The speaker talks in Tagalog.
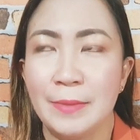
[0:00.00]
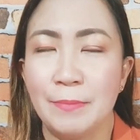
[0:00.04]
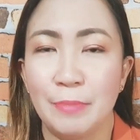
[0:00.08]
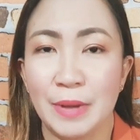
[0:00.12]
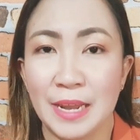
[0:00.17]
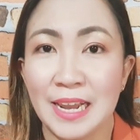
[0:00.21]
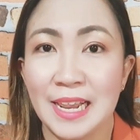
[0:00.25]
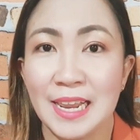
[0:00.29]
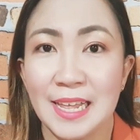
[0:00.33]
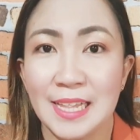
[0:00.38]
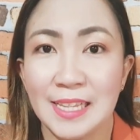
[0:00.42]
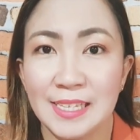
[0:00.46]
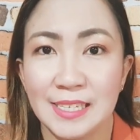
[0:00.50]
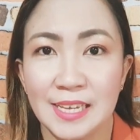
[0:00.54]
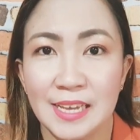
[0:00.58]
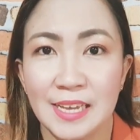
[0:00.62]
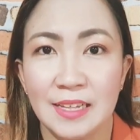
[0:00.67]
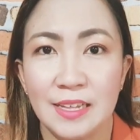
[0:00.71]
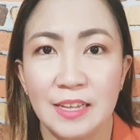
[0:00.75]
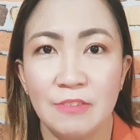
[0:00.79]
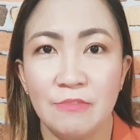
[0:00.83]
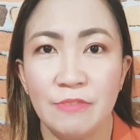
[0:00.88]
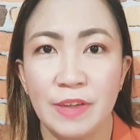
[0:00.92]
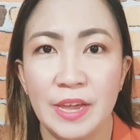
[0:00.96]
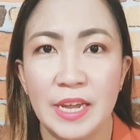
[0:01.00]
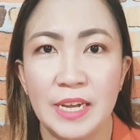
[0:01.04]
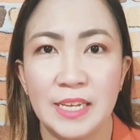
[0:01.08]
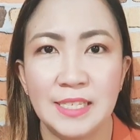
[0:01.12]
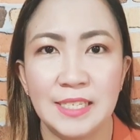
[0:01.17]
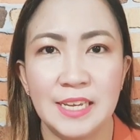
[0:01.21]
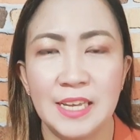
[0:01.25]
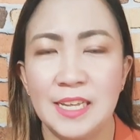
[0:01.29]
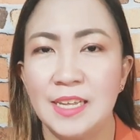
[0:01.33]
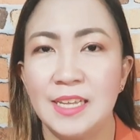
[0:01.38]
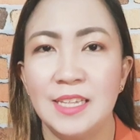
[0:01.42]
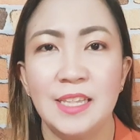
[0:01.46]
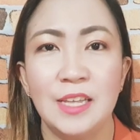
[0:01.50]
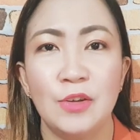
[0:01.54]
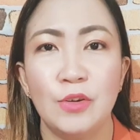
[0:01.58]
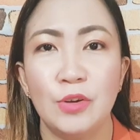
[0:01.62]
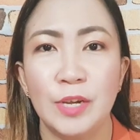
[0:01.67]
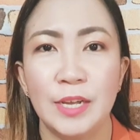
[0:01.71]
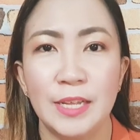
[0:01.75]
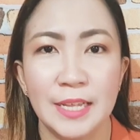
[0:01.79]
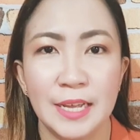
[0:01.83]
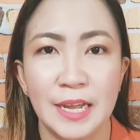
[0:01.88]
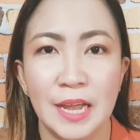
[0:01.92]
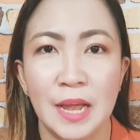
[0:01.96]
Brilliant Skin and Fair Skin, hindi ko
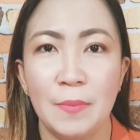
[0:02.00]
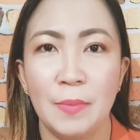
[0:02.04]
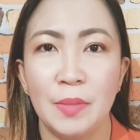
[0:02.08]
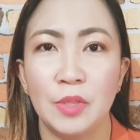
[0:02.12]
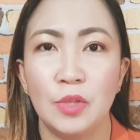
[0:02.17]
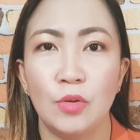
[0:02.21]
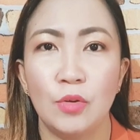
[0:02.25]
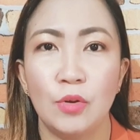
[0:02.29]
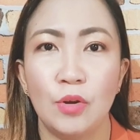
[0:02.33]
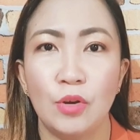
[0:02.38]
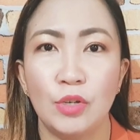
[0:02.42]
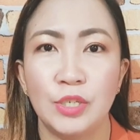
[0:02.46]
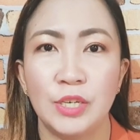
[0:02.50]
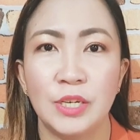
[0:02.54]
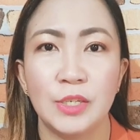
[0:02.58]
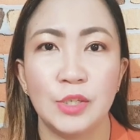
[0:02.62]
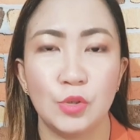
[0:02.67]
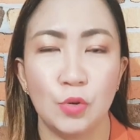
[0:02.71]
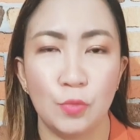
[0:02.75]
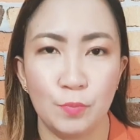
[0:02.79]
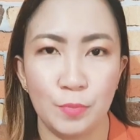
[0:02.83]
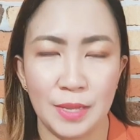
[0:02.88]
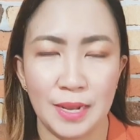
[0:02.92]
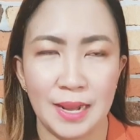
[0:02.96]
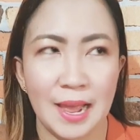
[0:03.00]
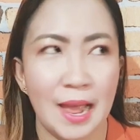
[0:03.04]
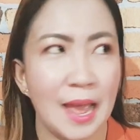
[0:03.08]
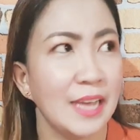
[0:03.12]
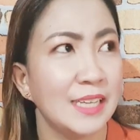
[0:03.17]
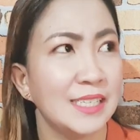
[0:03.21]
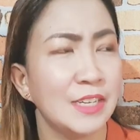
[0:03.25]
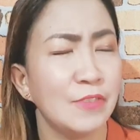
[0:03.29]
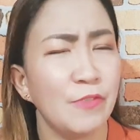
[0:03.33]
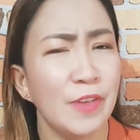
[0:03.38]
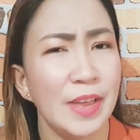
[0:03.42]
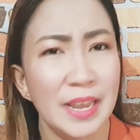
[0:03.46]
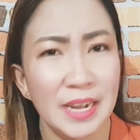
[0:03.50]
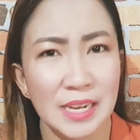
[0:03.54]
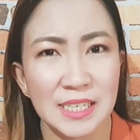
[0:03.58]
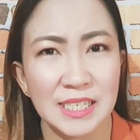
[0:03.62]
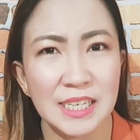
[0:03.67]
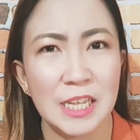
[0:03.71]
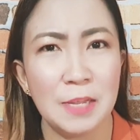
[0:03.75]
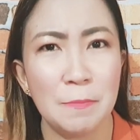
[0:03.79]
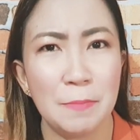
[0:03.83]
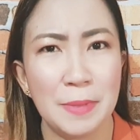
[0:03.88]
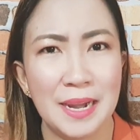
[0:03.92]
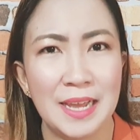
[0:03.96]
ginagamit yung Kojic soap nila. Ay, si Fair
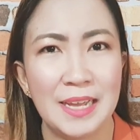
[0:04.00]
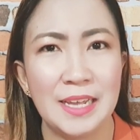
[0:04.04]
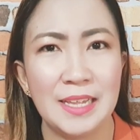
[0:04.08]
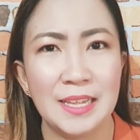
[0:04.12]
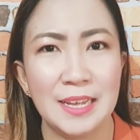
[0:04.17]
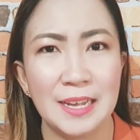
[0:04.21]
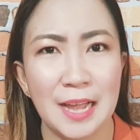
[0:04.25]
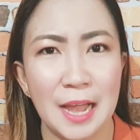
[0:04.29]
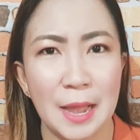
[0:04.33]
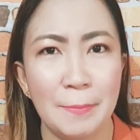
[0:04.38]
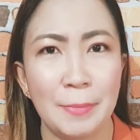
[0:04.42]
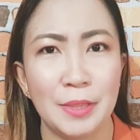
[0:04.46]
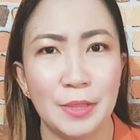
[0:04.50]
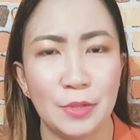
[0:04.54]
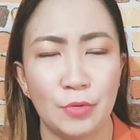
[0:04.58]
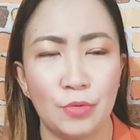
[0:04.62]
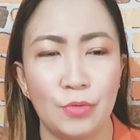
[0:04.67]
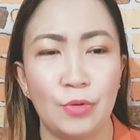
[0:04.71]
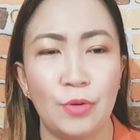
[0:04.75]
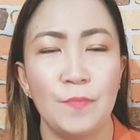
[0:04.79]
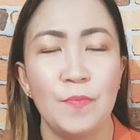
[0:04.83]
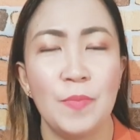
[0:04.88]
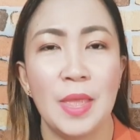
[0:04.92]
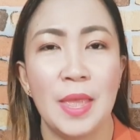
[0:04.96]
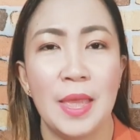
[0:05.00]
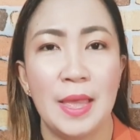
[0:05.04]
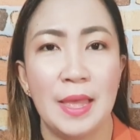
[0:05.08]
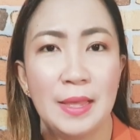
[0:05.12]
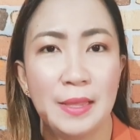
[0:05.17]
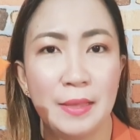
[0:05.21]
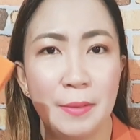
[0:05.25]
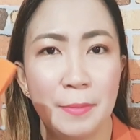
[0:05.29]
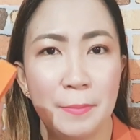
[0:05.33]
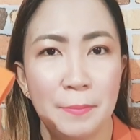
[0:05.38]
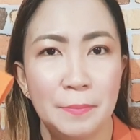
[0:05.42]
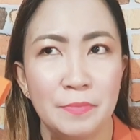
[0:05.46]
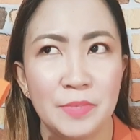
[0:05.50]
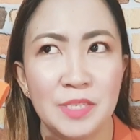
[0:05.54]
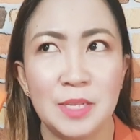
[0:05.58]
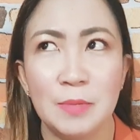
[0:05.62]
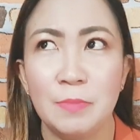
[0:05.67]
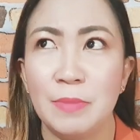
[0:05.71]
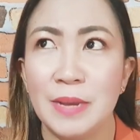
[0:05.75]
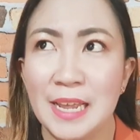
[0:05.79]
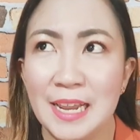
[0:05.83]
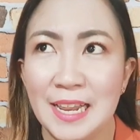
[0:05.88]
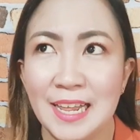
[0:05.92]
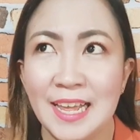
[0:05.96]
Skin pala ginagamit ko. Si
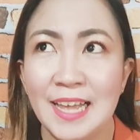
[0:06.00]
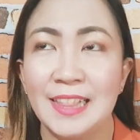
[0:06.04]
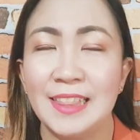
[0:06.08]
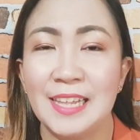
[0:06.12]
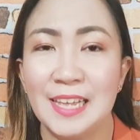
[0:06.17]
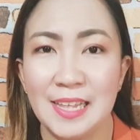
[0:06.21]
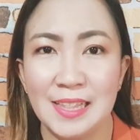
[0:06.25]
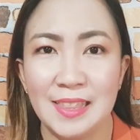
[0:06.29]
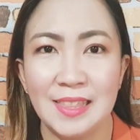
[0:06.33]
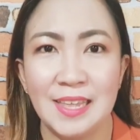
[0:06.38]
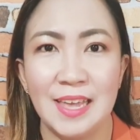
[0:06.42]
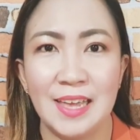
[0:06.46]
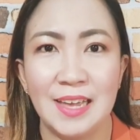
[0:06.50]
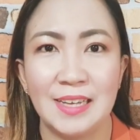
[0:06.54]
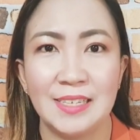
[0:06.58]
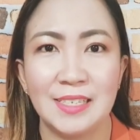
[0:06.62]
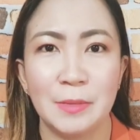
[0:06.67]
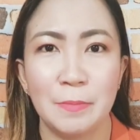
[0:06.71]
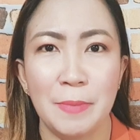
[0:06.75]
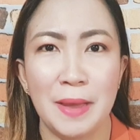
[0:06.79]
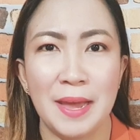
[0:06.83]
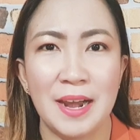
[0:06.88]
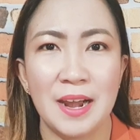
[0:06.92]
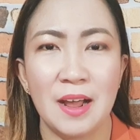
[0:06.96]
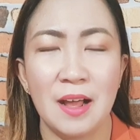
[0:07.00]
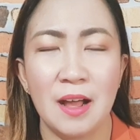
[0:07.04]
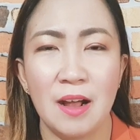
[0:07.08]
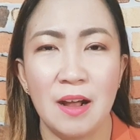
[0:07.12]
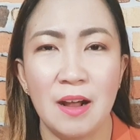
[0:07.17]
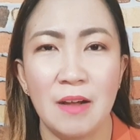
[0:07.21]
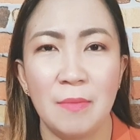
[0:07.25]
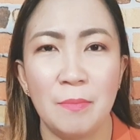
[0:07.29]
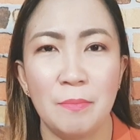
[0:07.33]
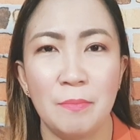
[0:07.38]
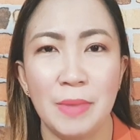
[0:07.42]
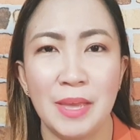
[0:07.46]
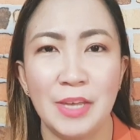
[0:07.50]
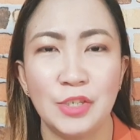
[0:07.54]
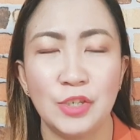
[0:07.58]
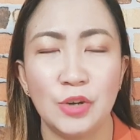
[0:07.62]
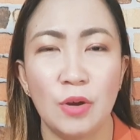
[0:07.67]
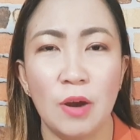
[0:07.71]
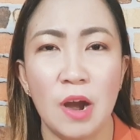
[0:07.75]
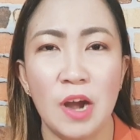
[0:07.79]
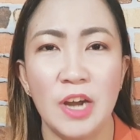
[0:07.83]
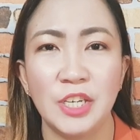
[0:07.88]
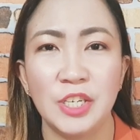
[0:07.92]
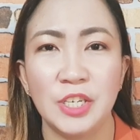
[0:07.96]
Brilliant hindi kasi parang ang medyo
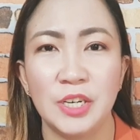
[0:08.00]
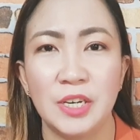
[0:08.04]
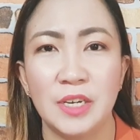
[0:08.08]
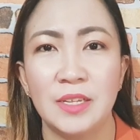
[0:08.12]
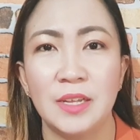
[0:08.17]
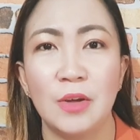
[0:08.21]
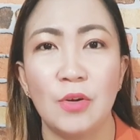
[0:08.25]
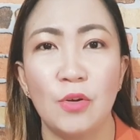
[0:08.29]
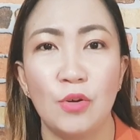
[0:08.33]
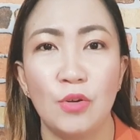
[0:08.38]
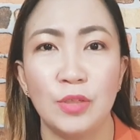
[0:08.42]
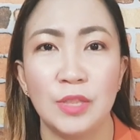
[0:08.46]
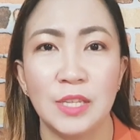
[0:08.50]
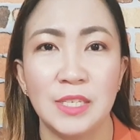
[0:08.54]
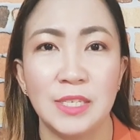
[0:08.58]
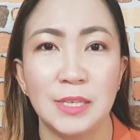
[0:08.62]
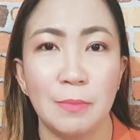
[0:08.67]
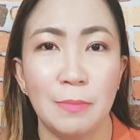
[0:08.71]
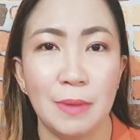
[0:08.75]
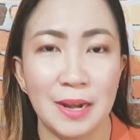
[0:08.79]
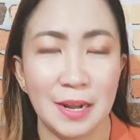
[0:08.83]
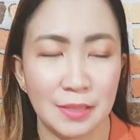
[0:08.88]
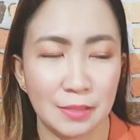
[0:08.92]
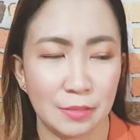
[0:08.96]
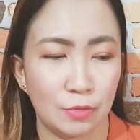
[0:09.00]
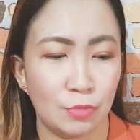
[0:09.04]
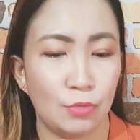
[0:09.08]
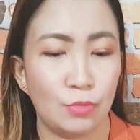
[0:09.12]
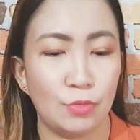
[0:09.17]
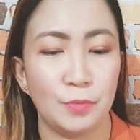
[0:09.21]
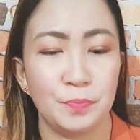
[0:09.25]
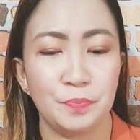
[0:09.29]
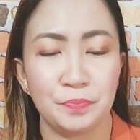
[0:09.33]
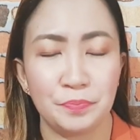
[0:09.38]
harsh siya ng konti sa balat ko.